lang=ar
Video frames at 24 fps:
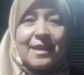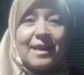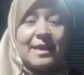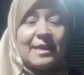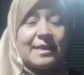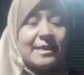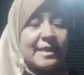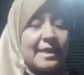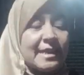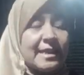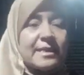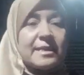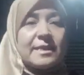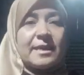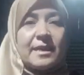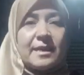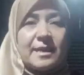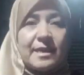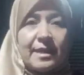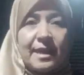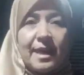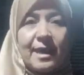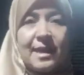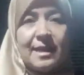دي
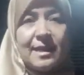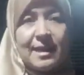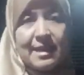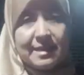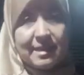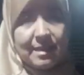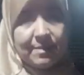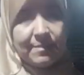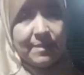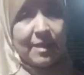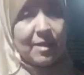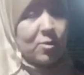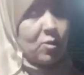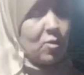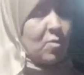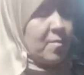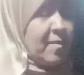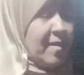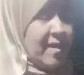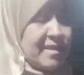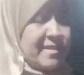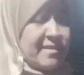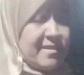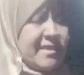الطريقه اللي هتعملها
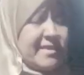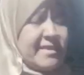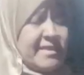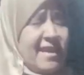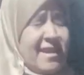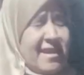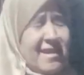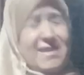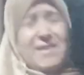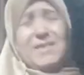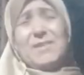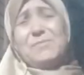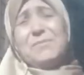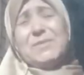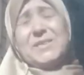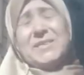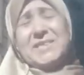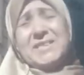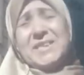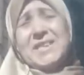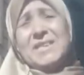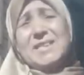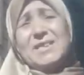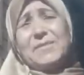هتقوم غطساها كده بس
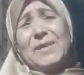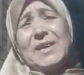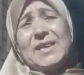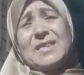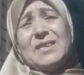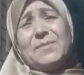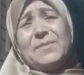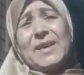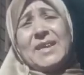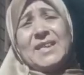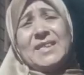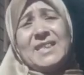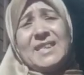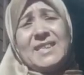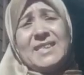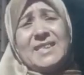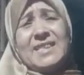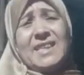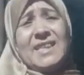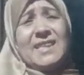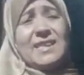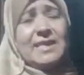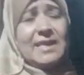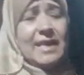دي بقى انت بهدلتيني